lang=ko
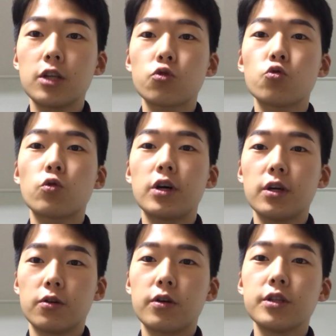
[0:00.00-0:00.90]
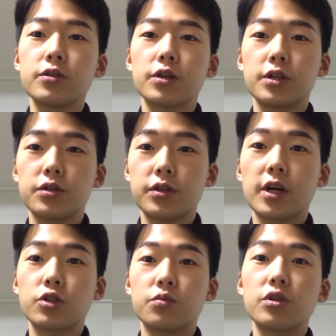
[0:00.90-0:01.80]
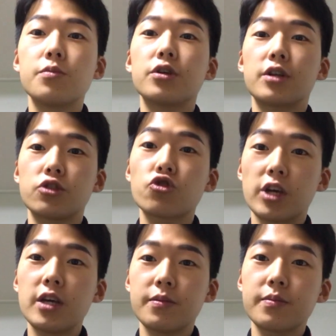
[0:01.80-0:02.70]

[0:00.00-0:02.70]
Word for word: 한국과의 연관성에 대해서 내가 좀 설명을 해줄게